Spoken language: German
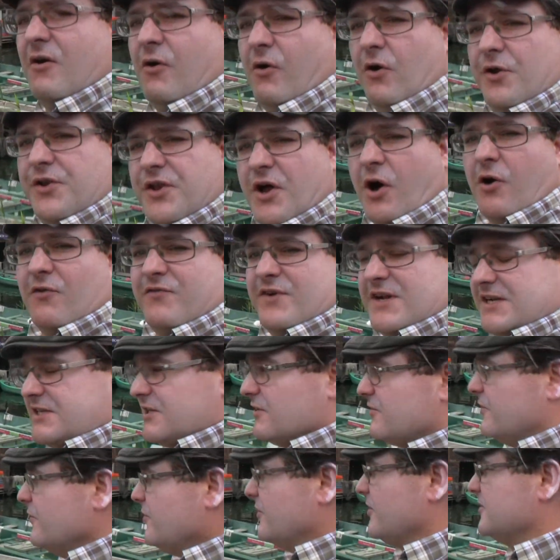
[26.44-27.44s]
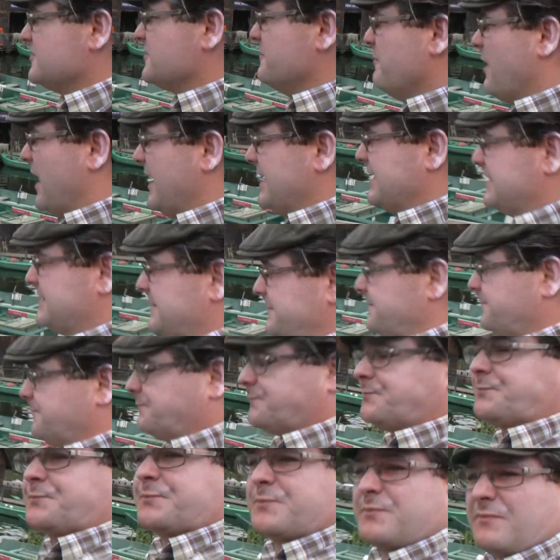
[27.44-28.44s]
und auf welche Köder sie beißen.
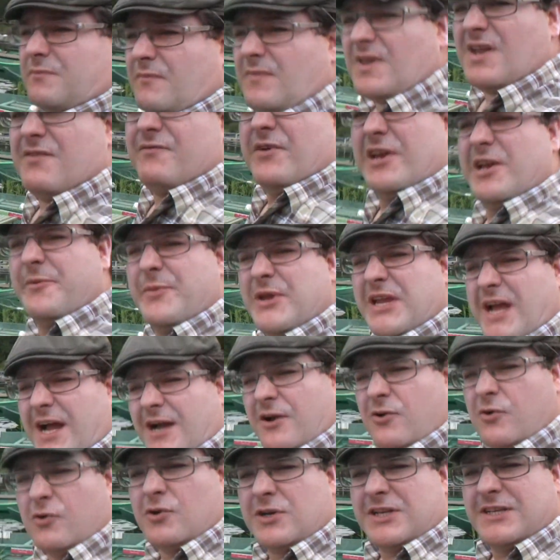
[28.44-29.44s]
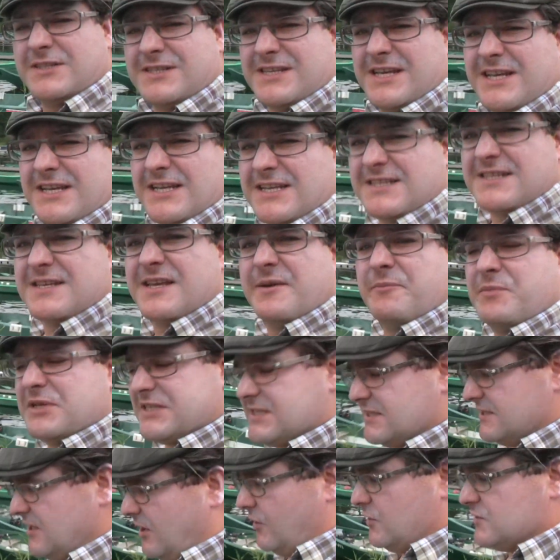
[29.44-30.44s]
Wenn ihr mich anguckt, ihr seht, ich sehe ein
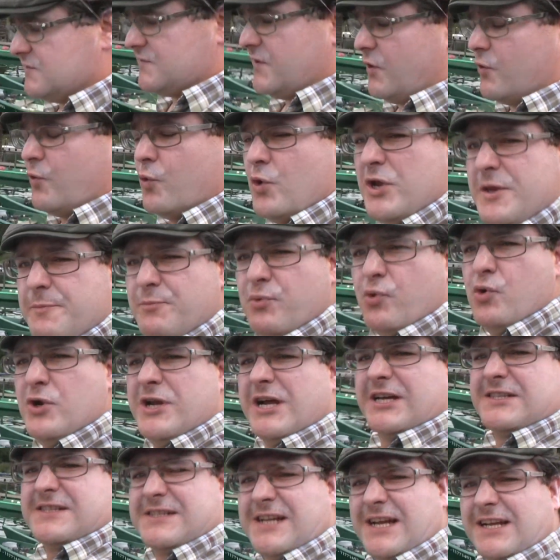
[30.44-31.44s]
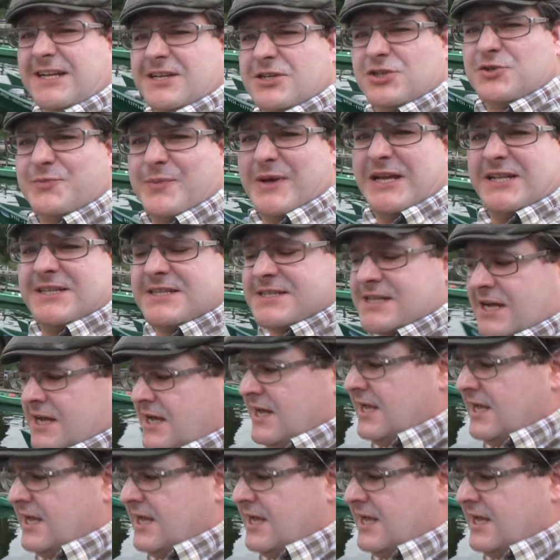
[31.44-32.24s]
bisschen aus wie Huibu, das Nachtgespenst.